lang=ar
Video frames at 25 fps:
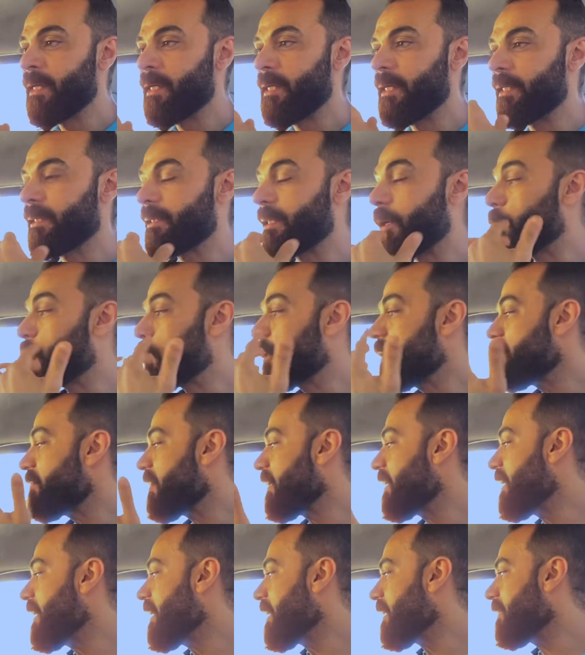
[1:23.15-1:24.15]
التوليفه
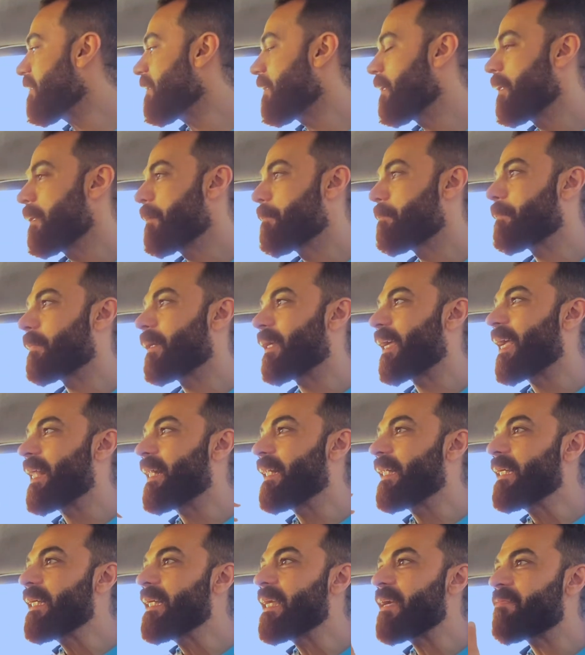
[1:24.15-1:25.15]
ديت
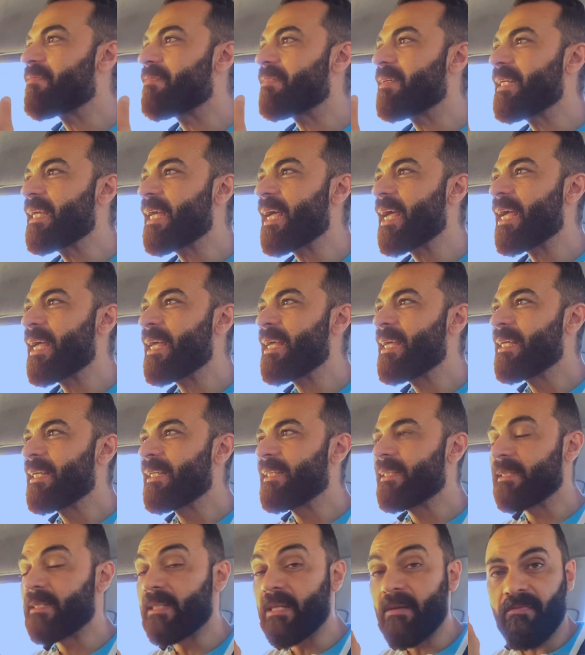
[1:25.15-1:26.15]
مخليه فيها
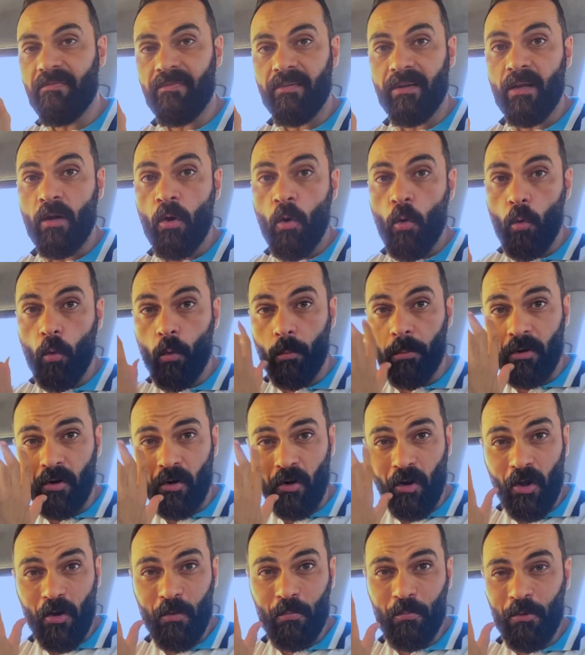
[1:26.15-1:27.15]
دفء
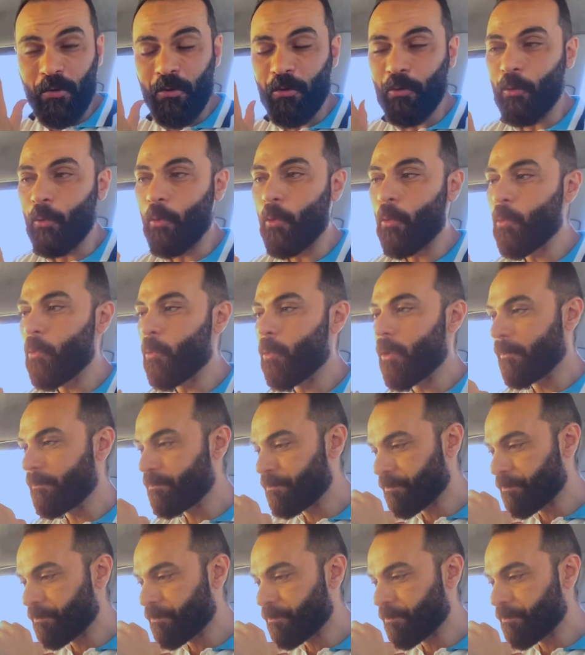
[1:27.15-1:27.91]
وبالرغم ان هو